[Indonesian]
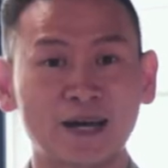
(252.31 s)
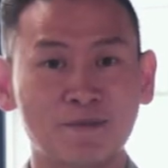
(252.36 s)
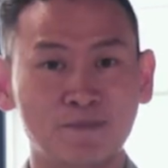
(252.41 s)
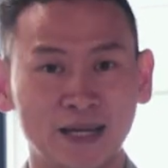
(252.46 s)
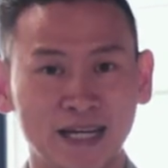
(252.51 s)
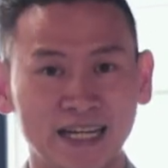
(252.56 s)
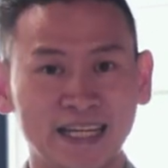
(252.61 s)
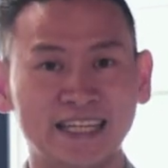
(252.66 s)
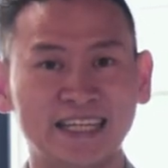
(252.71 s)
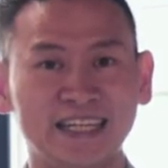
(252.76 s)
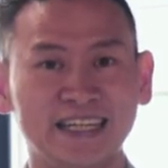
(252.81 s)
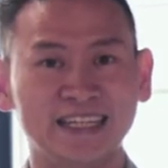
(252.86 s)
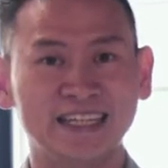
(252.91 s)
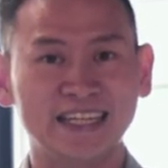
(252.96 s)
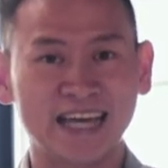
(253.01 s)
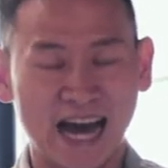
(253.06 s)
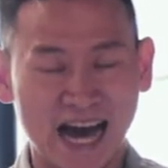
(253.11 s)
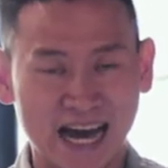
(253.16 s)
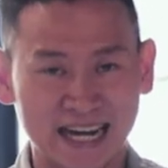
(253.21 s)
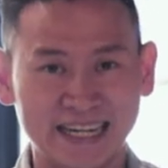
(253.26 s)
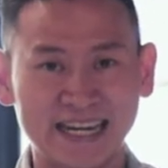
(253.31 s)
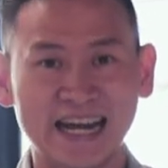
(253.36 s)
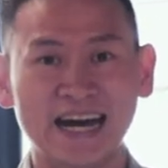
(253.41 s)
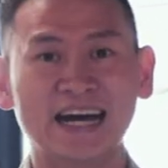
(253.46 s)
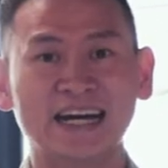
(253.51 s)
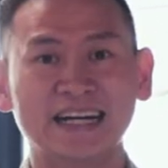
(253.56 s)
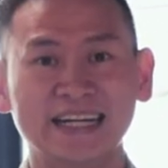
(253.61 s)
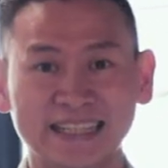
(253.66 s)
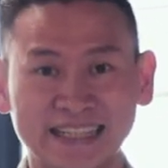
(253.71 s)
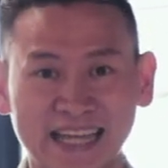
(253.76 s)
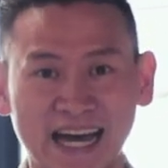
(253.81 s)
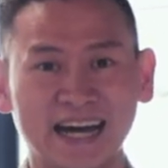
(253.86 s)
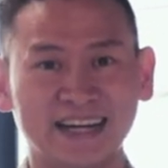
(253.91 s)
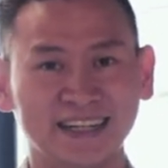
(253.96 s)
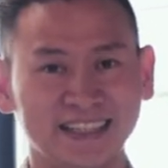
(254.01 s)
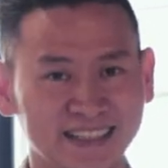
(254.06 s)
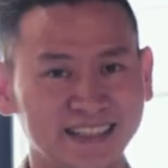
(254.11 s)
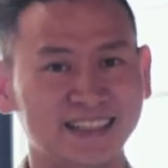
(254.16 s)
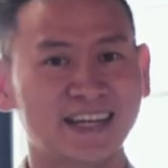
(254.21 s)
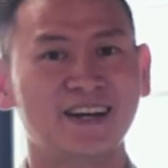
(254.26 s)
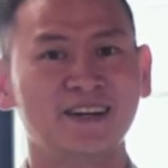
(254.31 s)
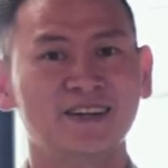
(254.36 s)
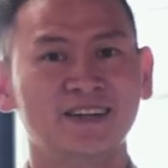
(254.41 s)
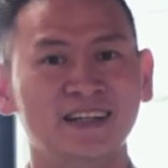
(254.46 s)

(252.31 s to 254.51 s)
miliki, yang ada di tangan kita.